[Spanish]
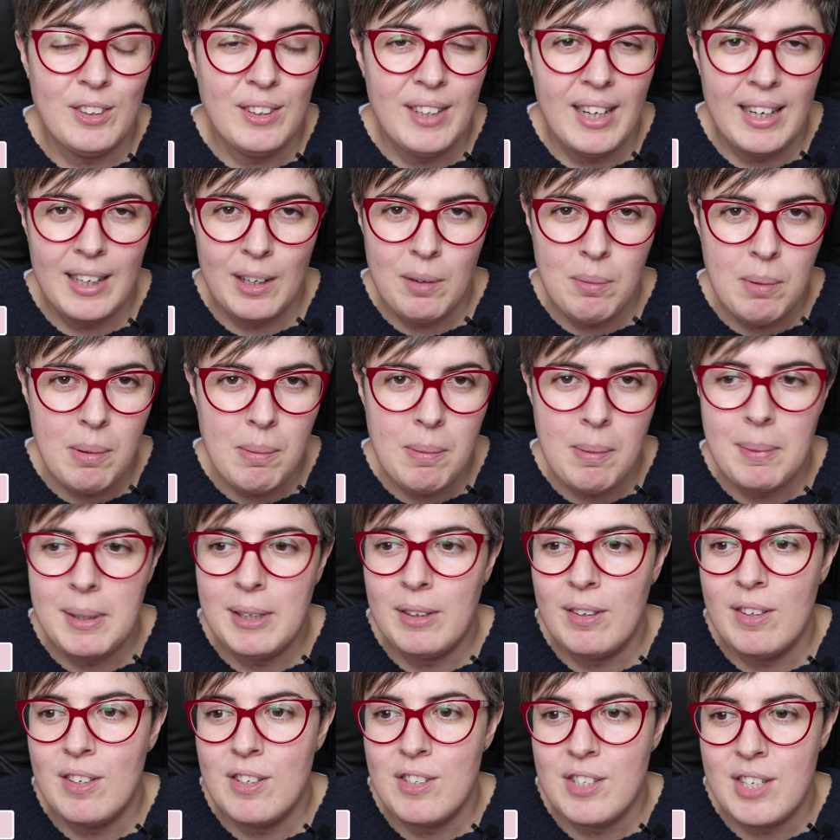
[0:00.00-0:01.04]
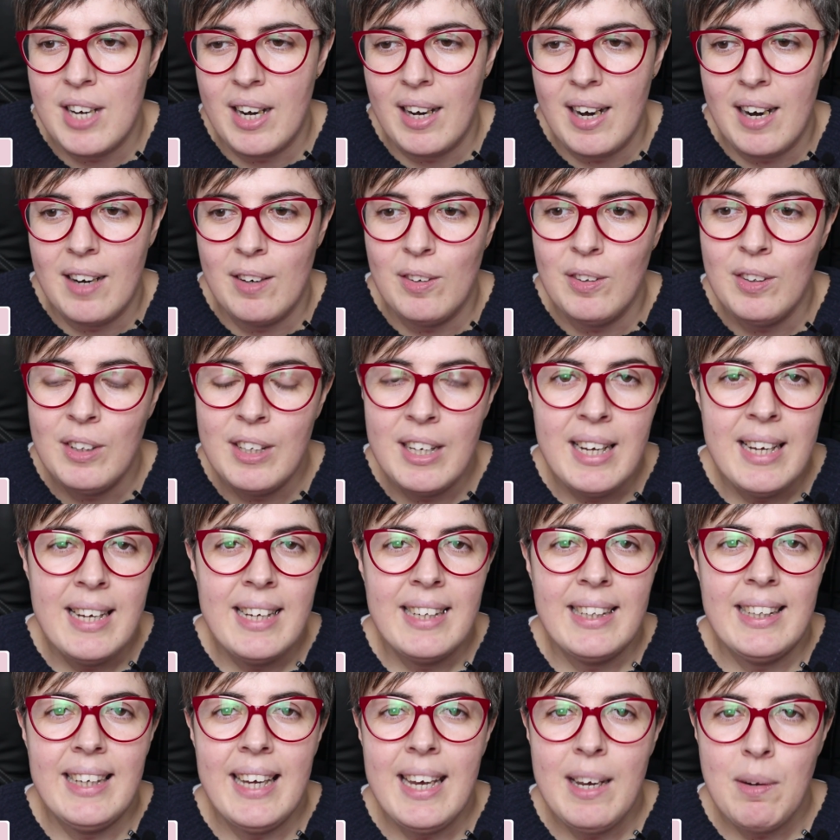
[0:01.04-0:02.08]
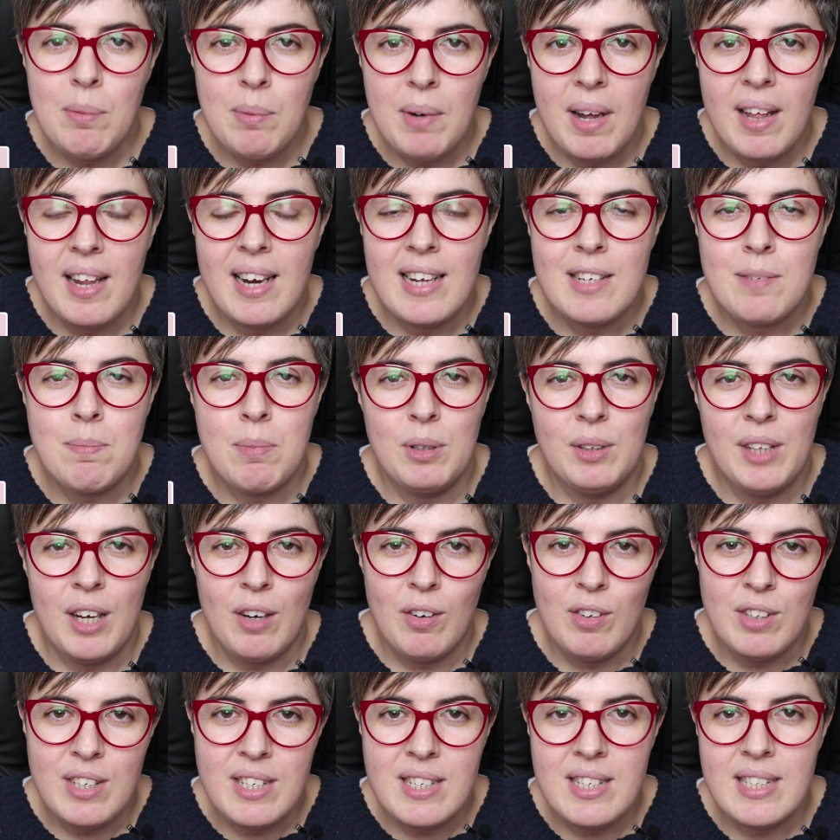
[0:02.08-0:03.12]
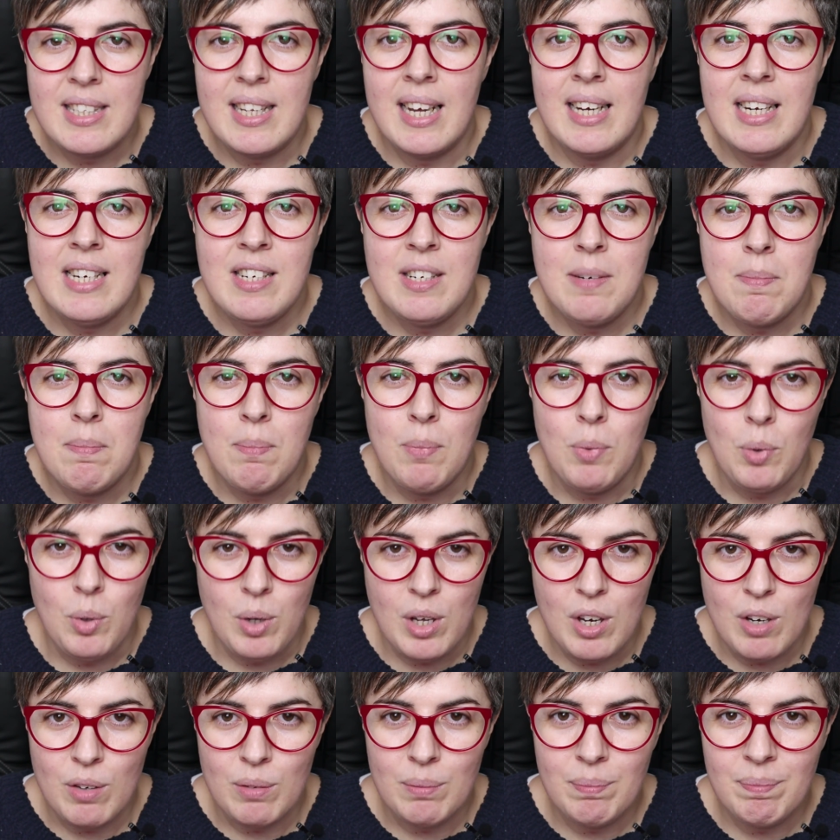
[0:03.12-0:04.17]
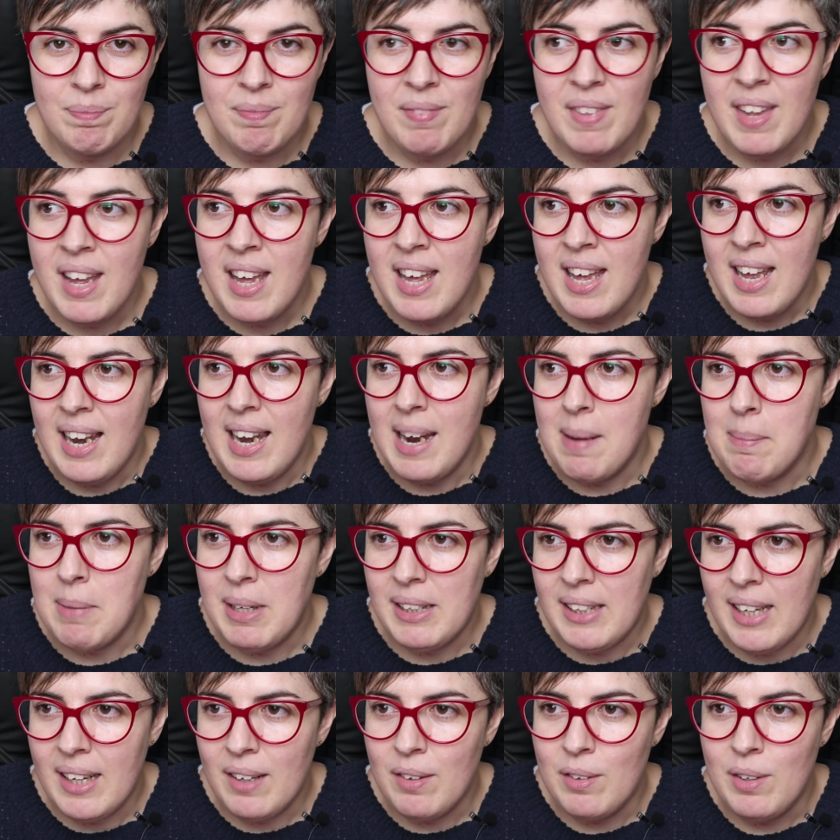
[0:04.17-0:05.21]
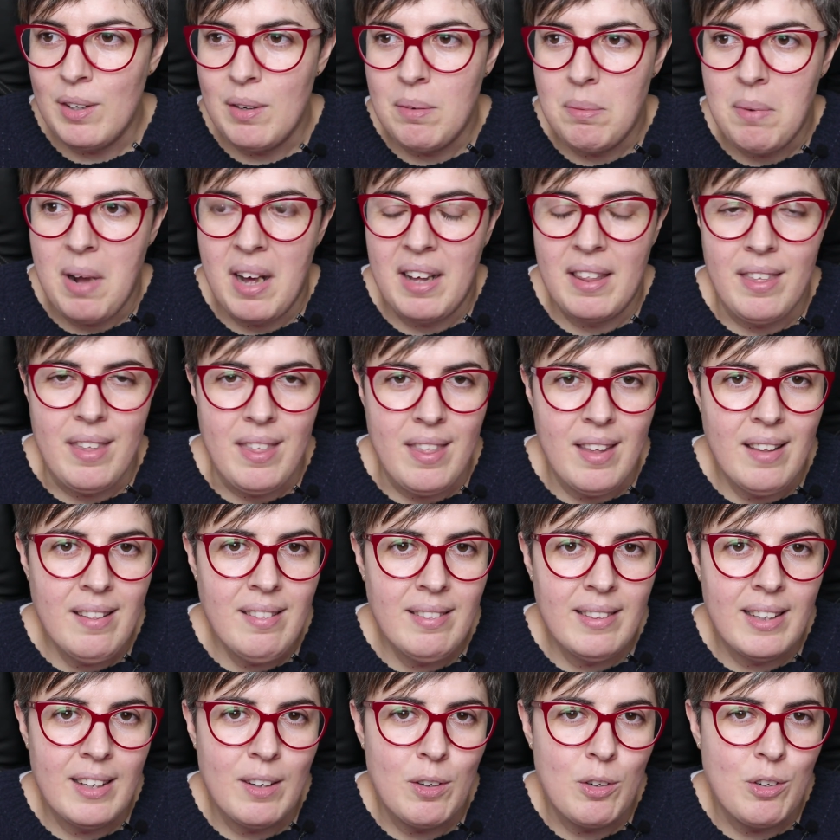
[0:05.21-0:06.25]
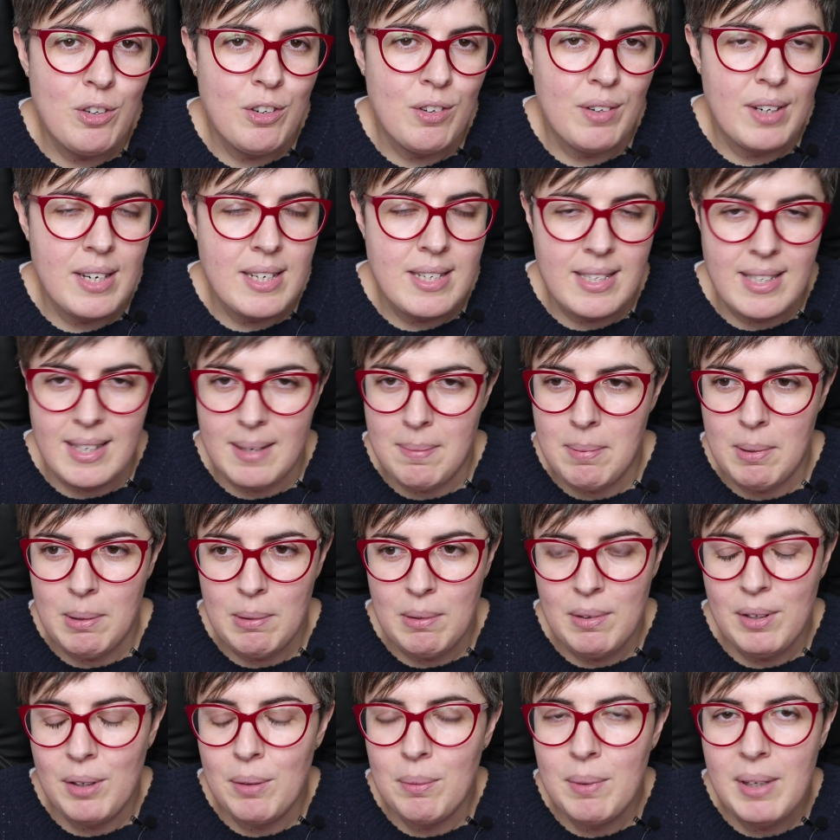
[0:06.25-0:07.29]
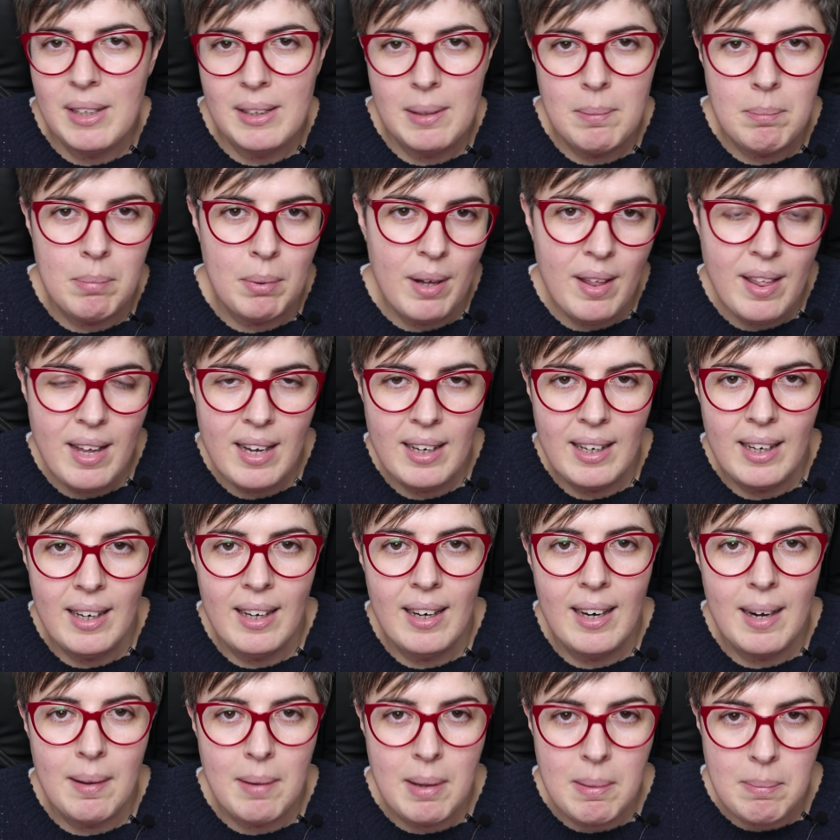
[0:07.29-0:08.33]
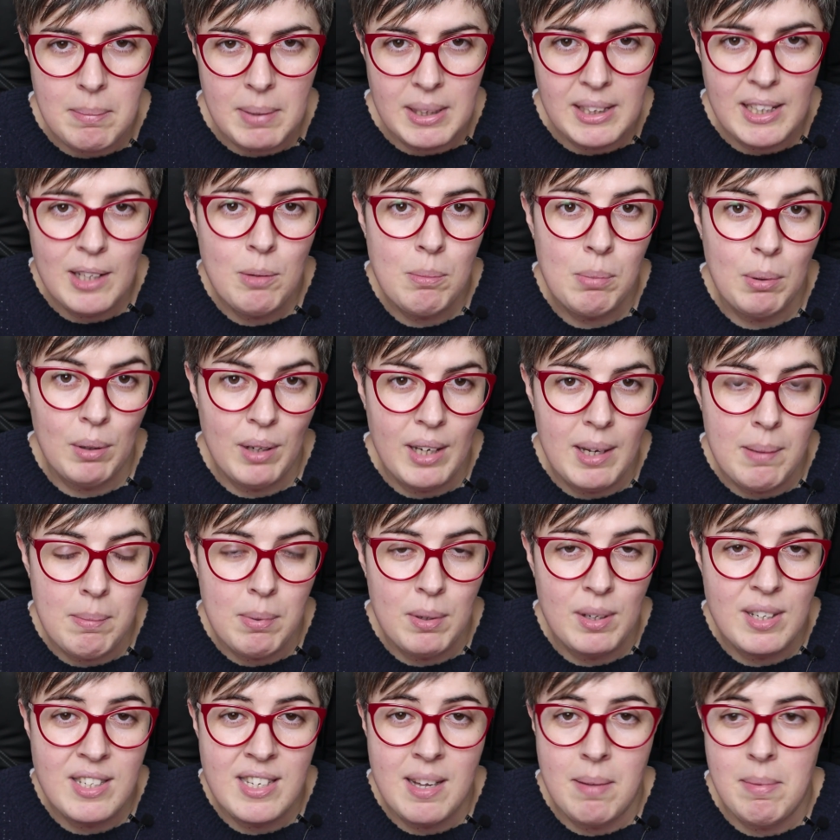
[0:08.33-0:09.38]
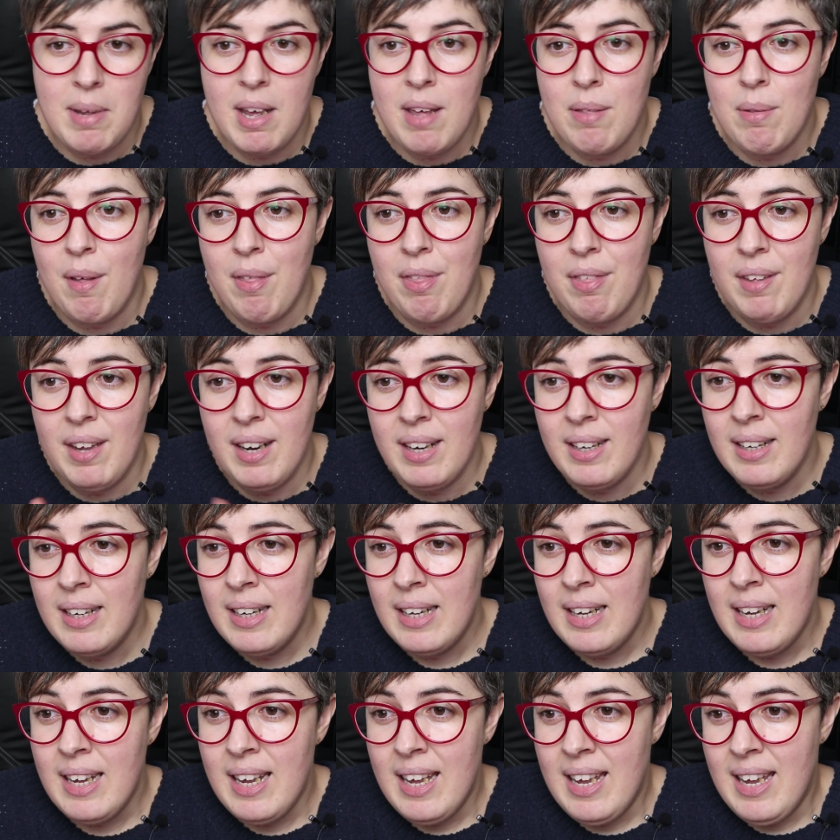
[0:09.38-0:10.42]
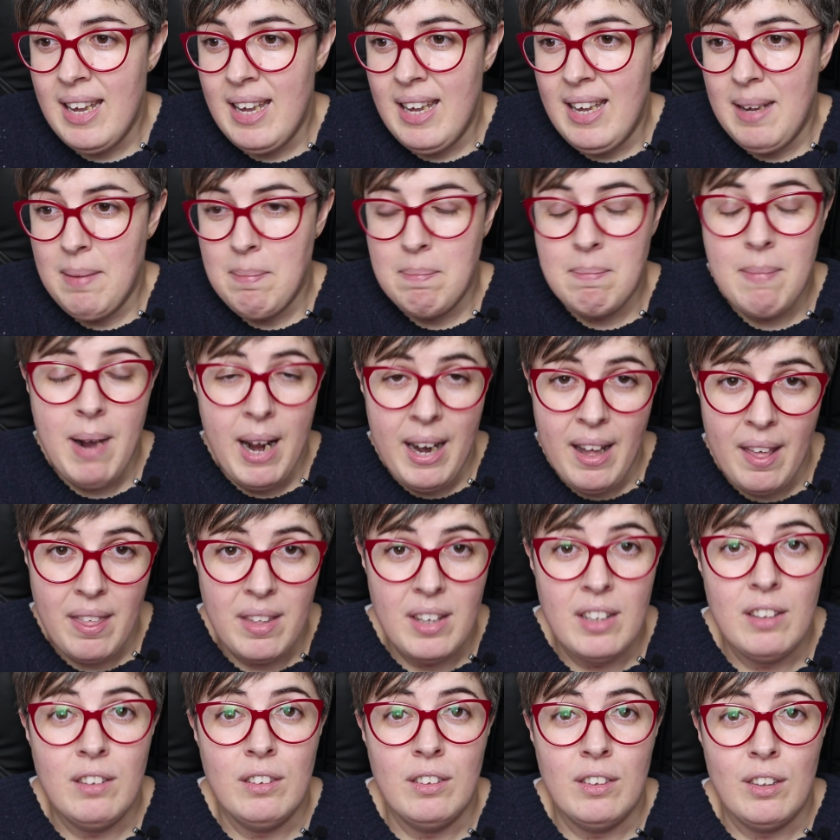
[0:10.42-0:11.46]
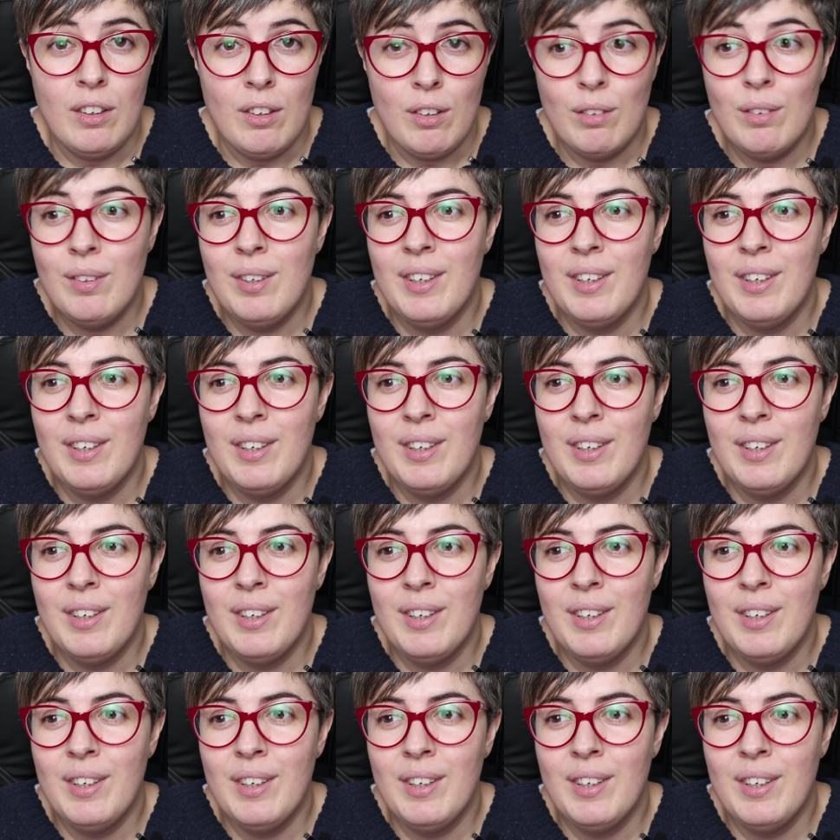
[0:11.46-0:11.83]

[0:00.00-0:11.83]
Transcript: Total, que hubo un momento en Los Serrano que una de las protagonistas murió la mataron en un accidente o yo qué sé, pero llegó una temporada que la habían matado, ¿por qué? Porque se había ido a hacer mar adentro.